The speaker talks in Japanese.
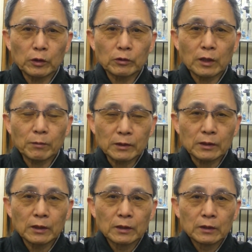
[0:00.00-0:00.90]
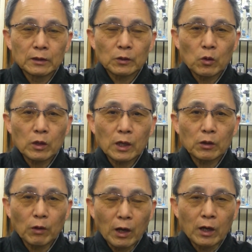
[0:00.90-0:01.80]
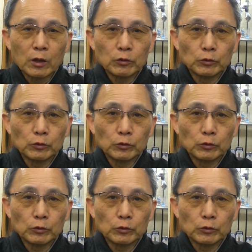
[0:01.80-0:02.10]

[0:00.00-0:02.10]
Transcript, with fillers: でございます今回は